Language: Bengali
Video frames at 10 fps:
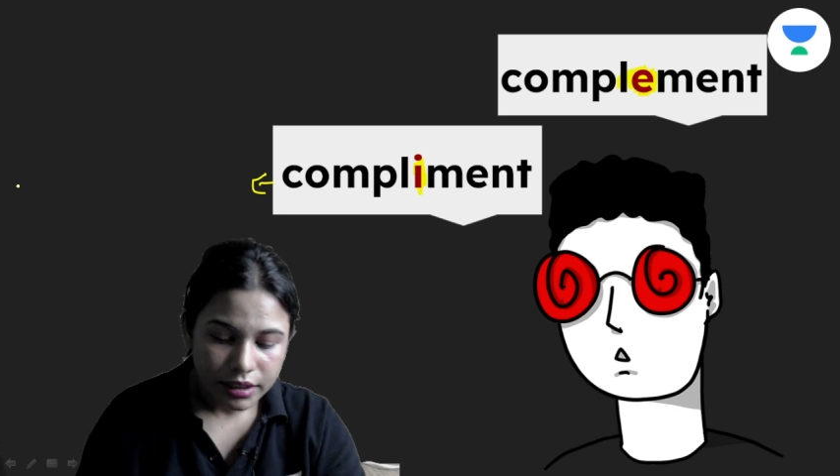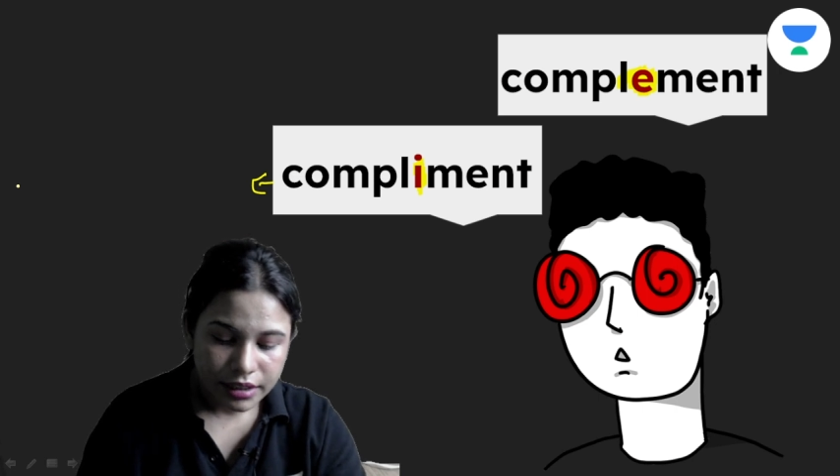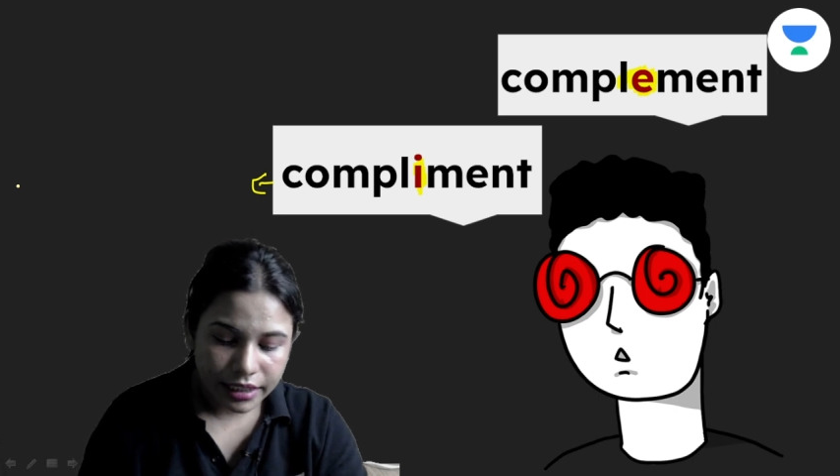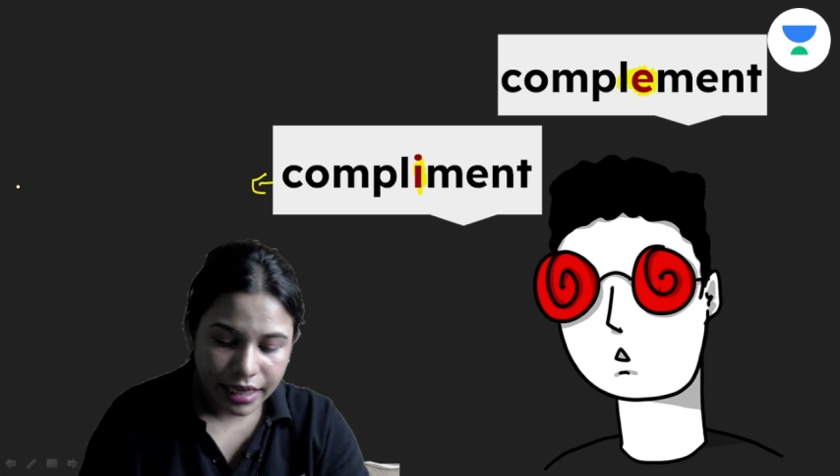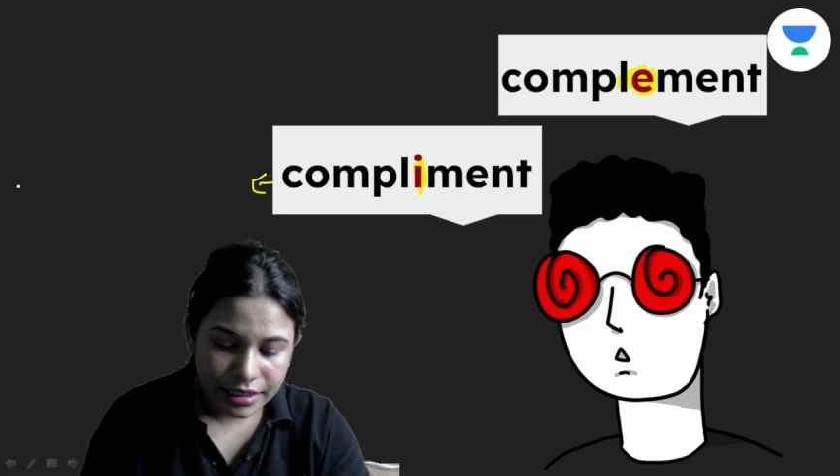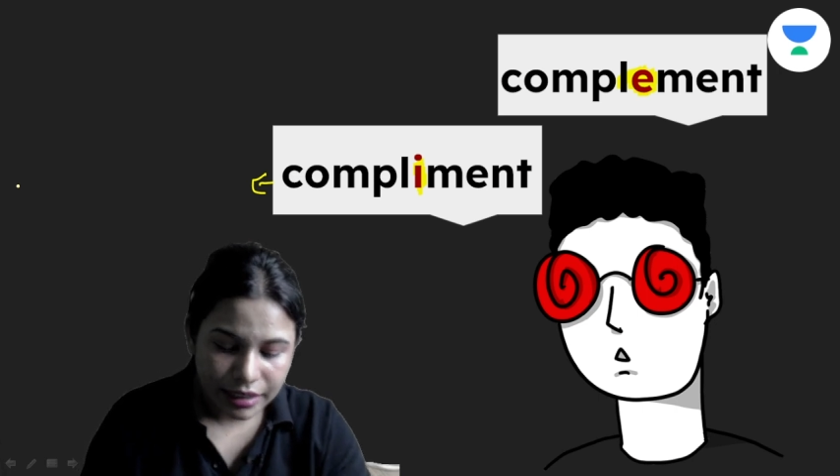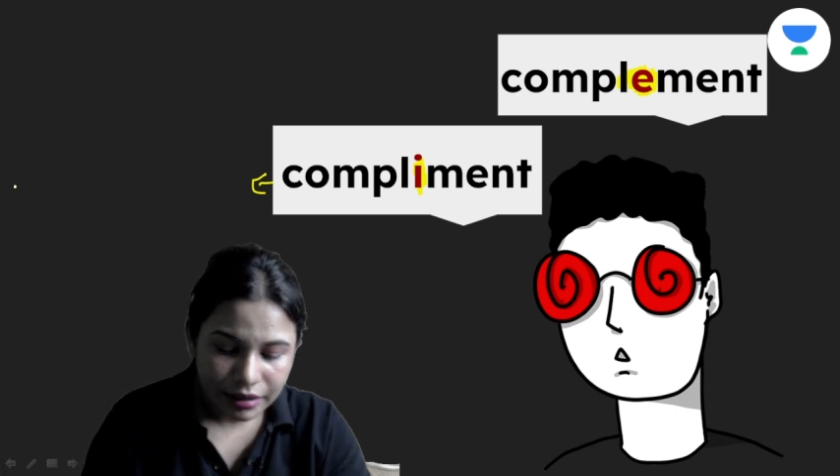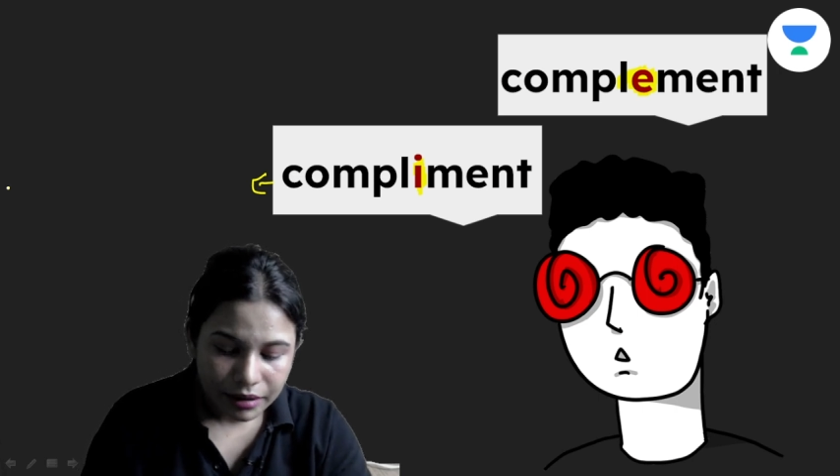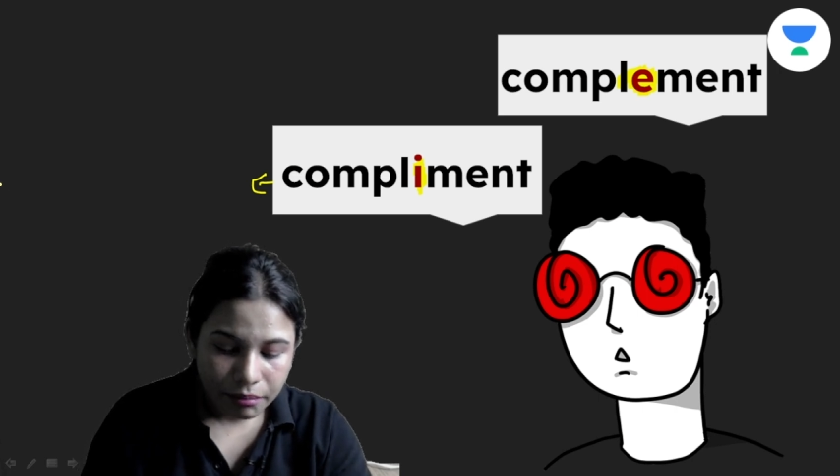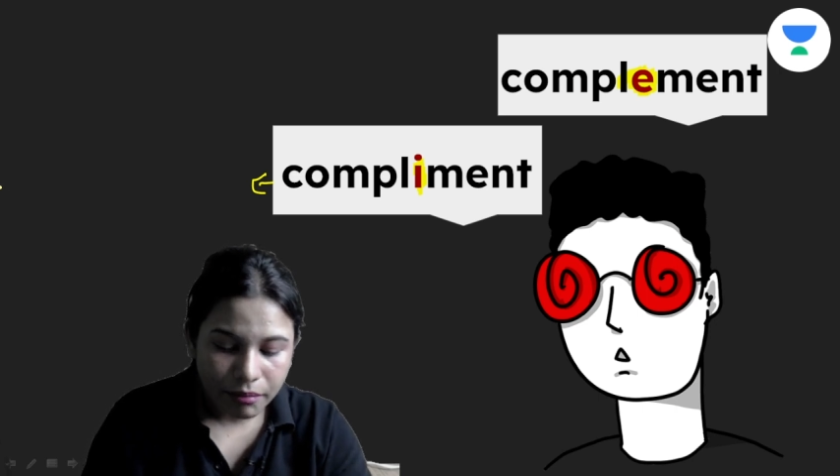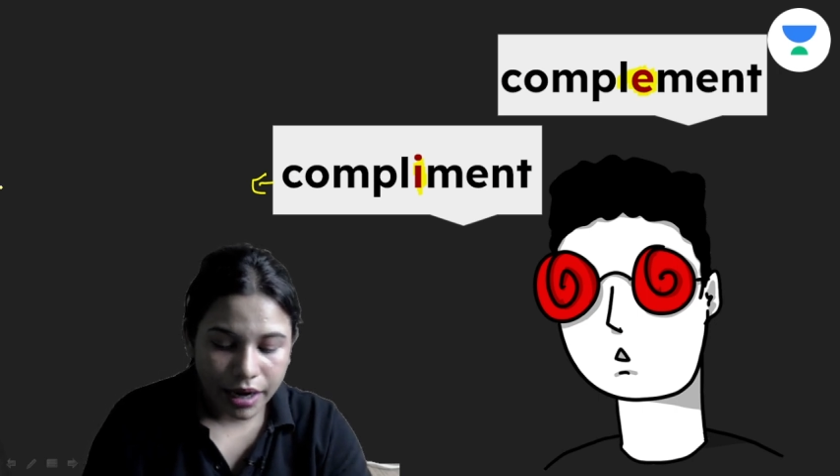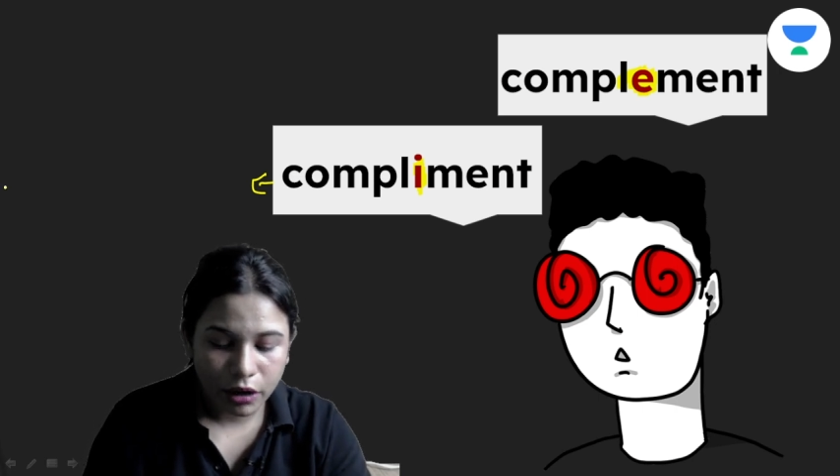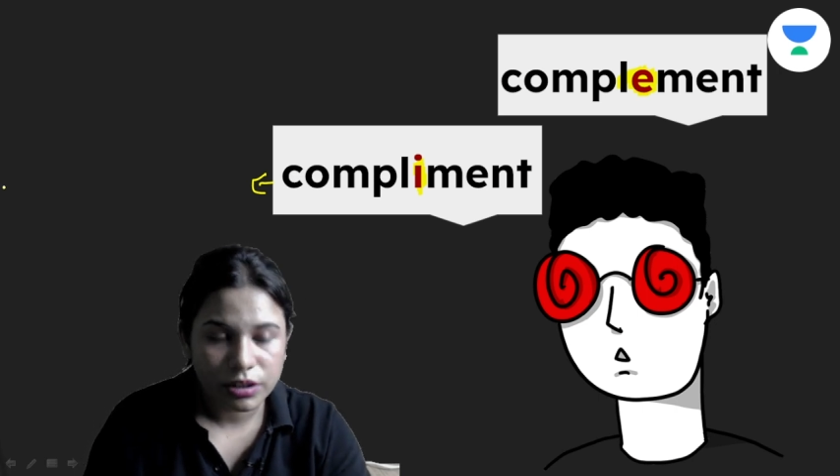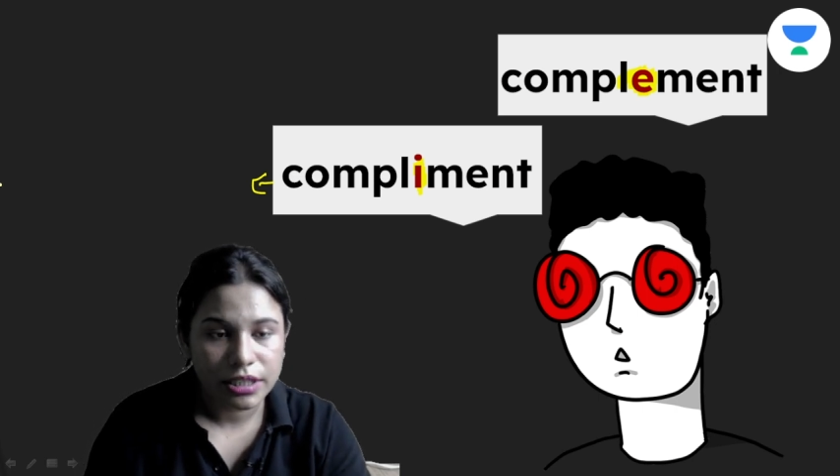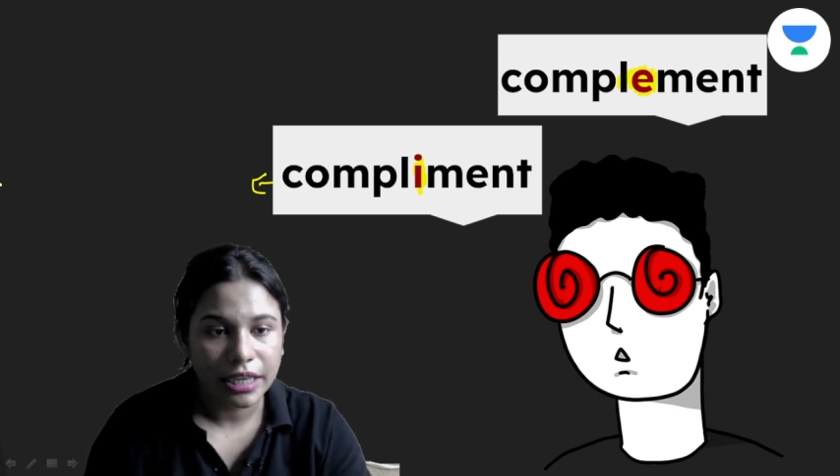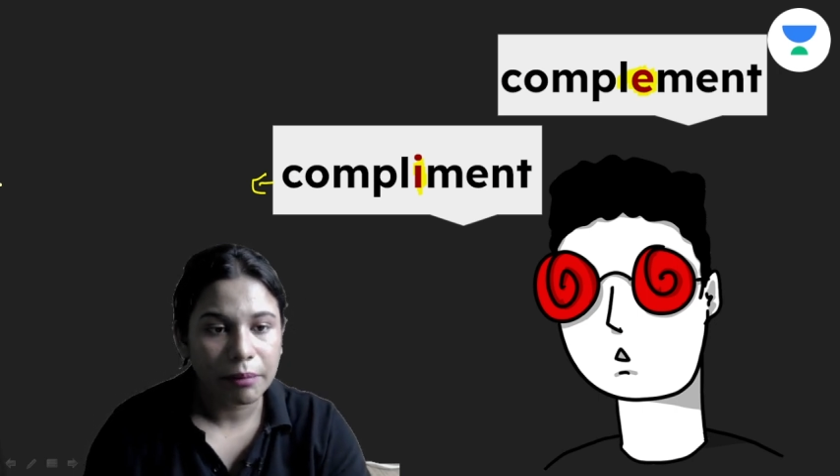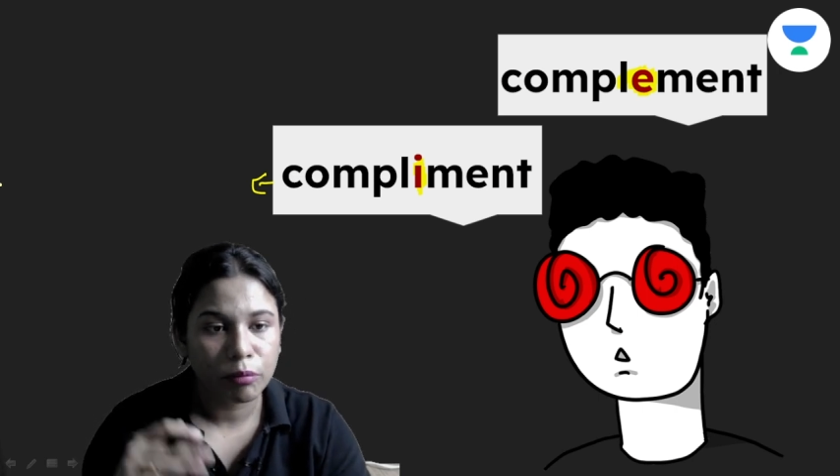ঠিক আছে মানে হচ্ছে কি